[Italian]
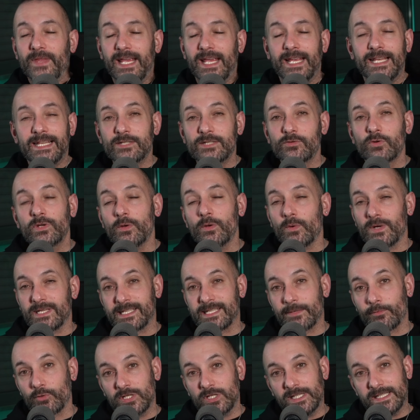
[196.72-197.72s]
in nessuna di
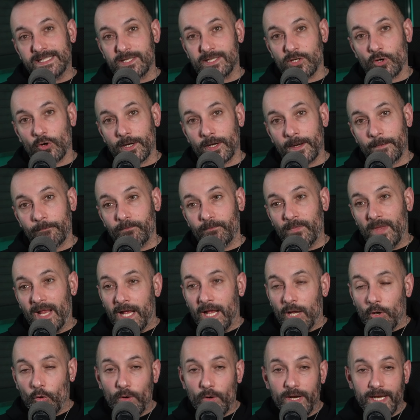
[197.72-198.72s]
queste posizioni.
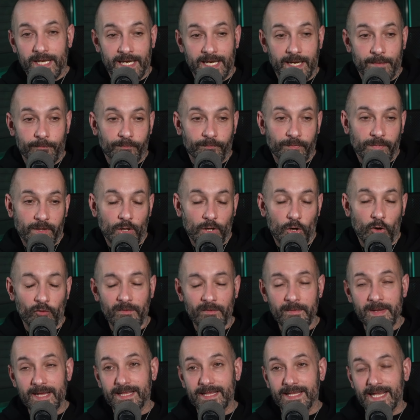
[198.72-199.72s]
Quindi,
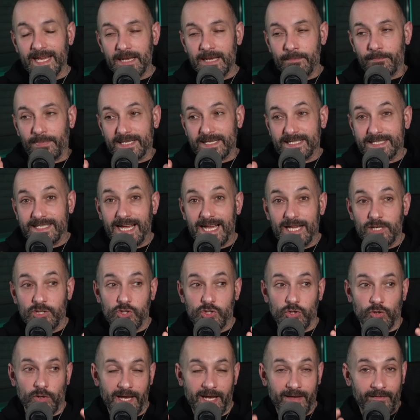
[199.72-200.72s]
ovviamente il
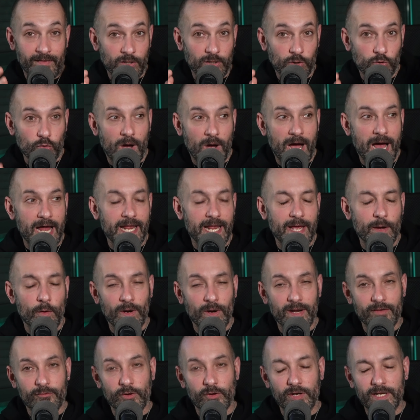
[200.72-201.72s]
passaggio eventuale o
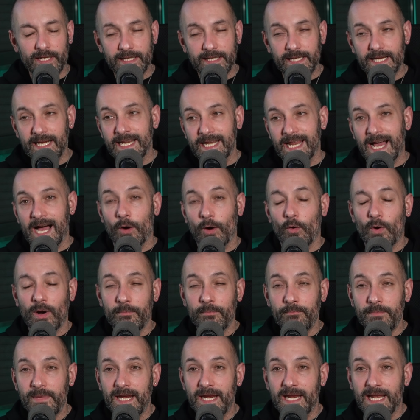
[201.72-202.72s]
alla Fiorentina o
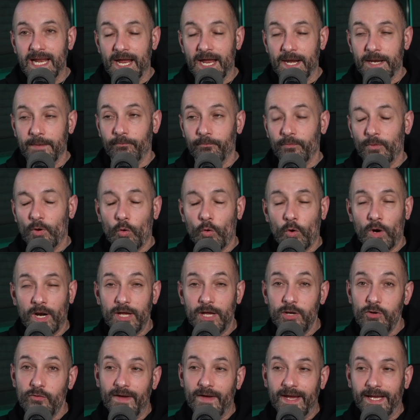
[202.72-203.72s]
al Milan o alla
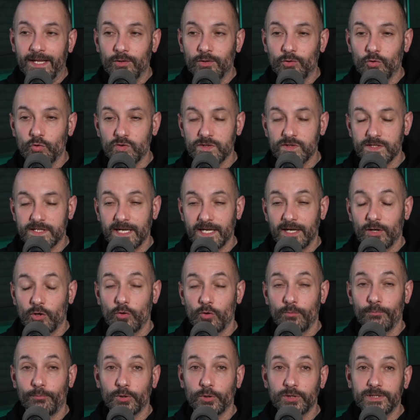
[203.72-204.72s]
Juventus
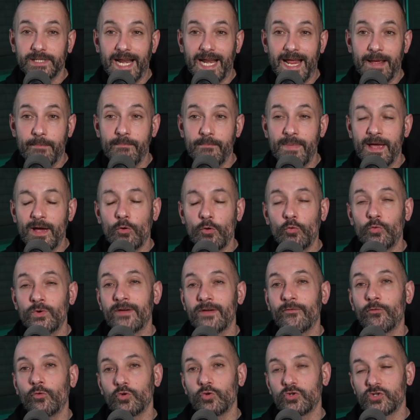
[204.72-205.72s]
comporterebbe
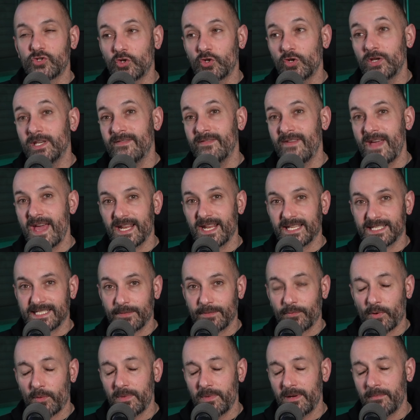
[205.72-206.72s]
un'evoluzione
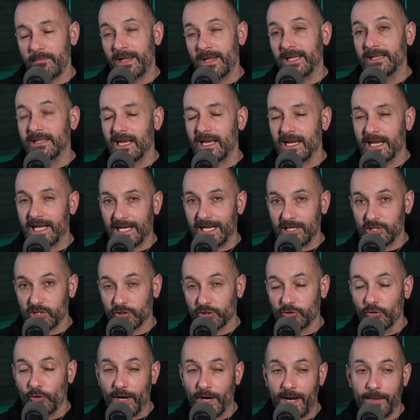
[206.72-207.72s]
diversa probabilmente del
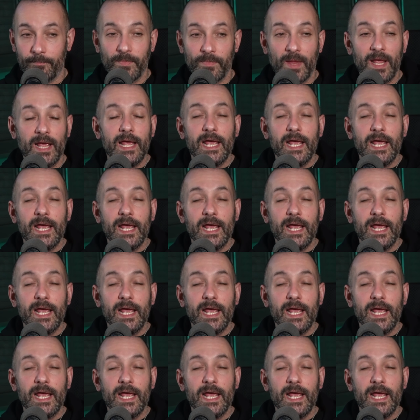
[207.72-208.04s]
calciatore,